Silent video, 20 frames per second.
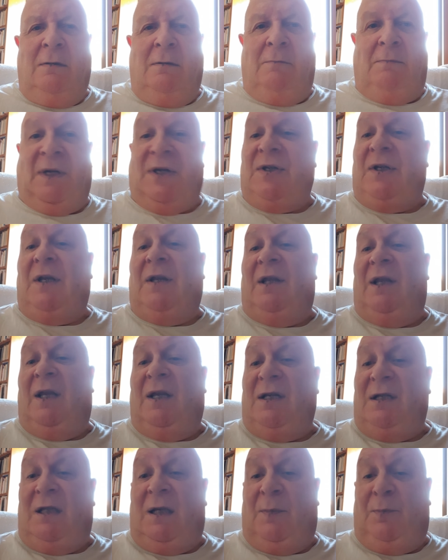más que de
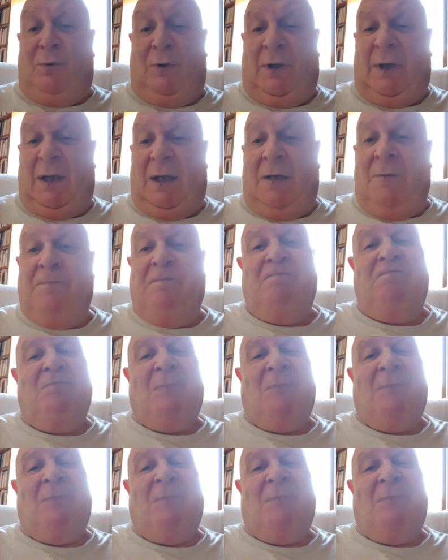esta, porque